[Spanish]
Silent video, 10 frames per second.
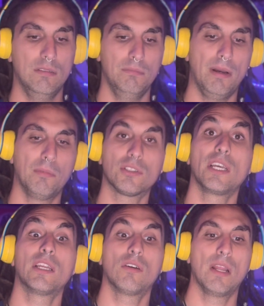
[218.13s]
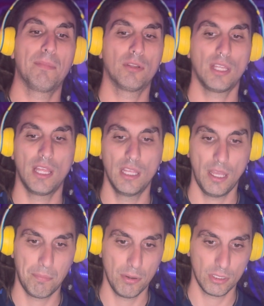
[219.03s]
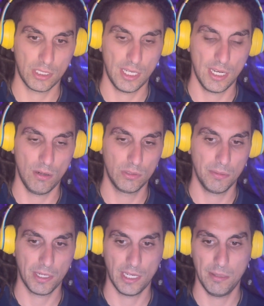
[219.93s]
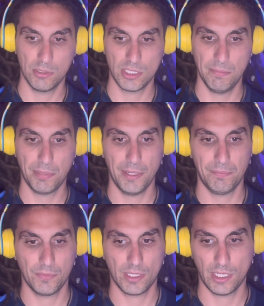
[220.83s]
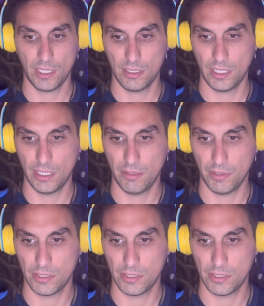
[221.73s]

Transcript: vamos a ir con la portada del Sport, que es la última que le vemos siempre, que eh, bueno,